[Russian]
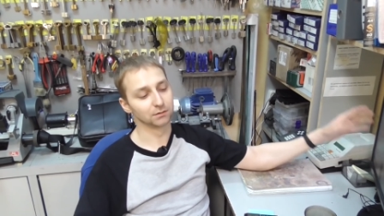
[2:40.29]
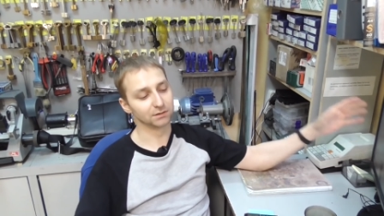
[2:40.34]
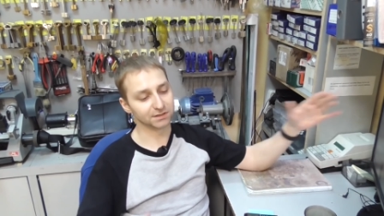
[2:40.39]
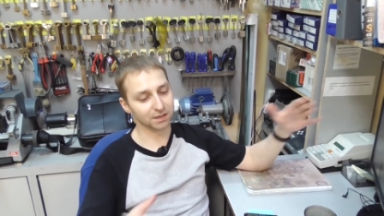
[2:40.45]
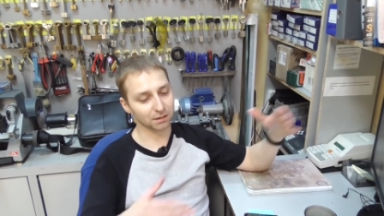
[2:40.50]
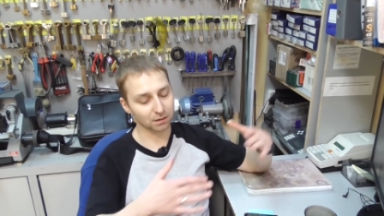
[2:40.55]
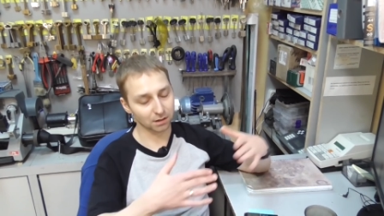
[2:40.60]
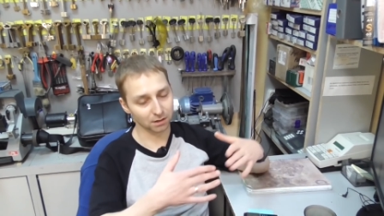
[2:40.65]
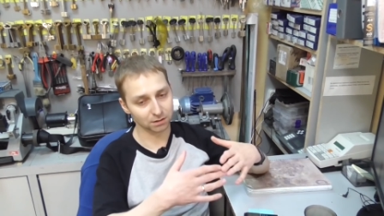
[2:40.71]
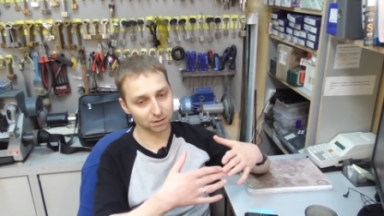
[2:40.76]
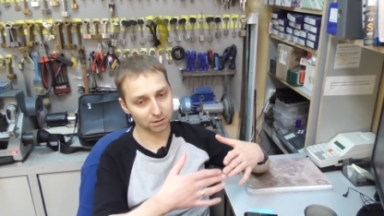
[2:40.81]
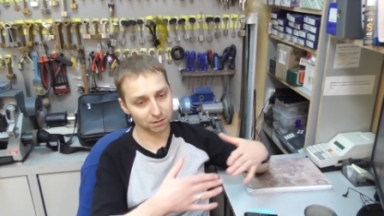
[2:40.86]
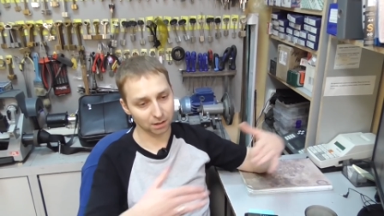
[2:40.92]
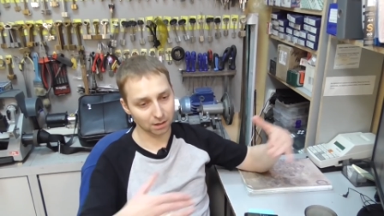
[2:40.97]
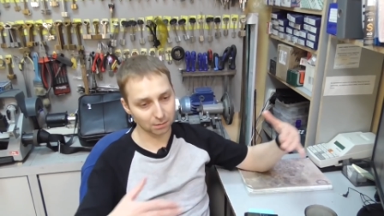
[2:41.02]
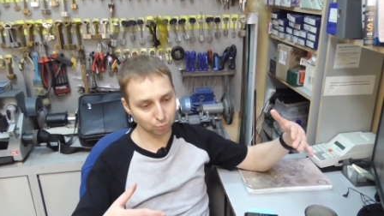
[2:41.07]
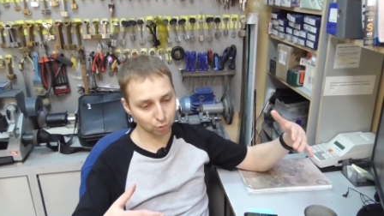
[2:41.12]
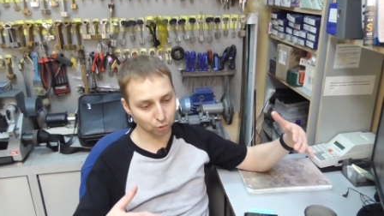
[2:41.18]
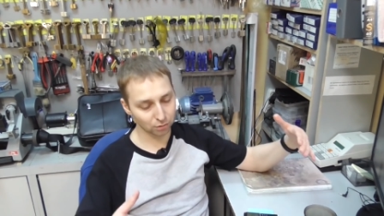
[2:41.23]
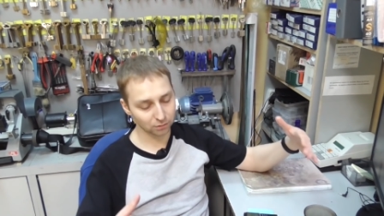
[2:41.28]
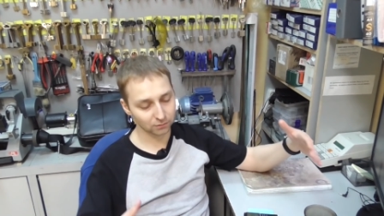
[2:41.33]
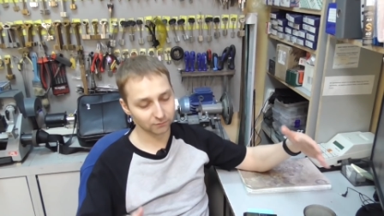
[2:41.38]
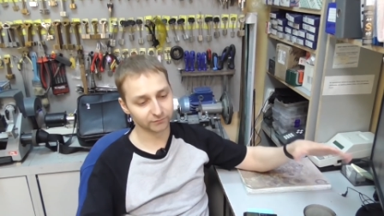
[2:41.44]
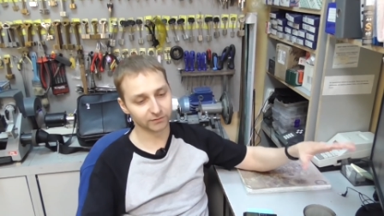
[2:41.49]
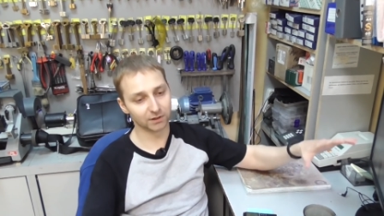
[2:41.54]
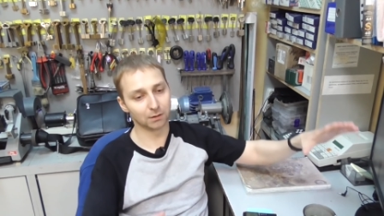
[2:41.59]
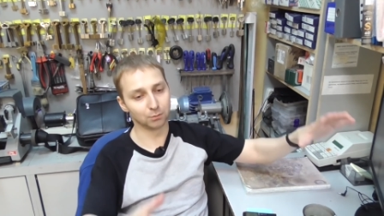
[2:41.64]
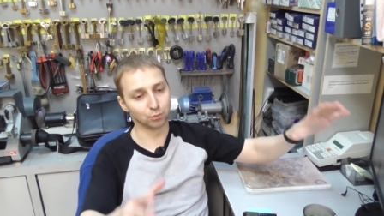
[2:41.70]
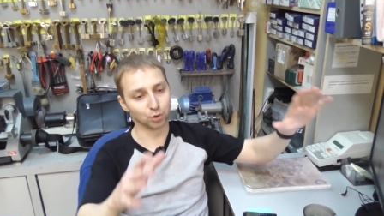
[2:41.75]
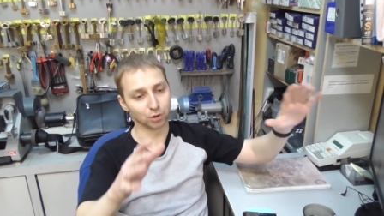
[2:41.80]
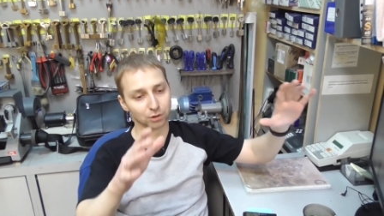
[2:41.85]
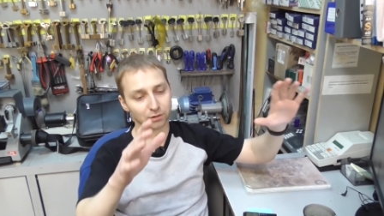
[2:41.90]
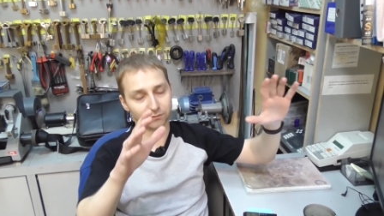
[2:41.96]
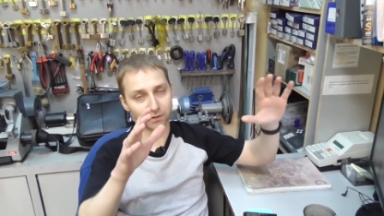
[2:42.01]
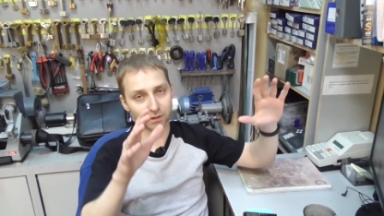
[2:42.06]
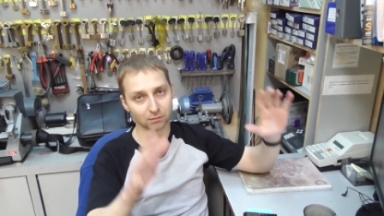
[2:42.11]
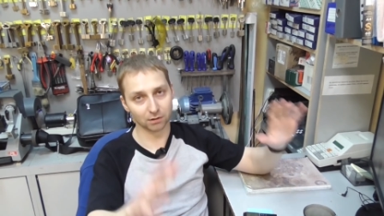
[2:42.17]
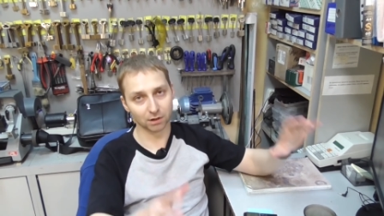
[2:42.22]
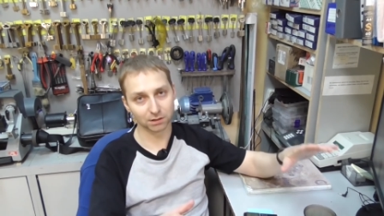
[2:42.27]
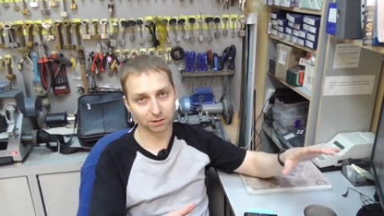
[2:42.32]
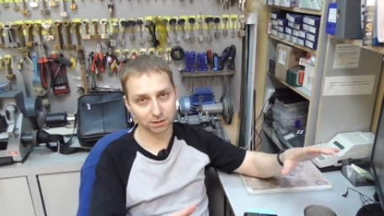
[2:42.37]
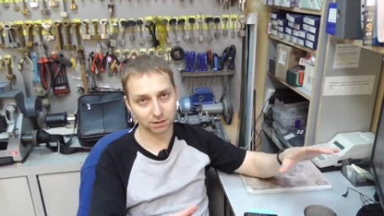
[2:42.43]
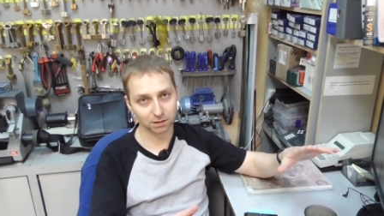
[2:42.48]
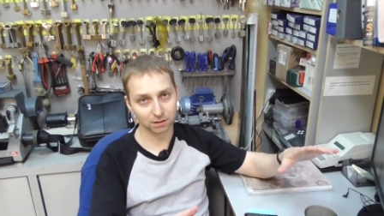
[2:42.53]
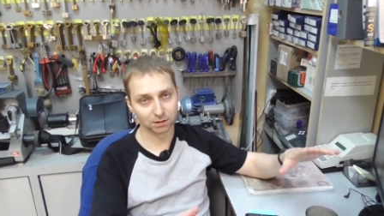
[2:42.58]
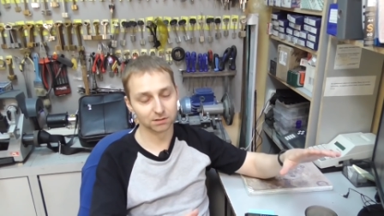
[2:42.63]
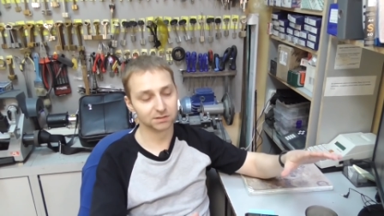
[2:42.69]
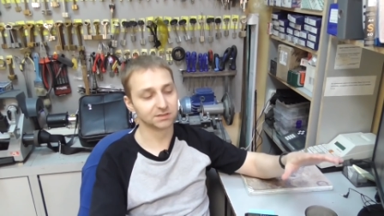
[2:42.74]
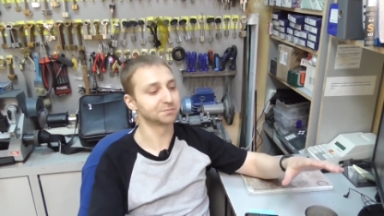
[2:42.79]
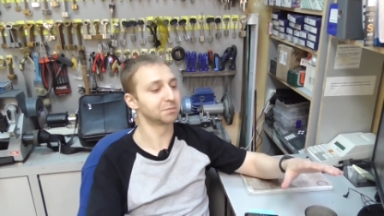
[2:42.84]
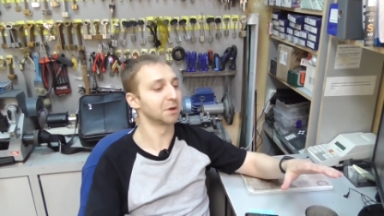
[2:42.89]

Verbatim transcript: Закрытый тамбур, в тамбуре две квартиры,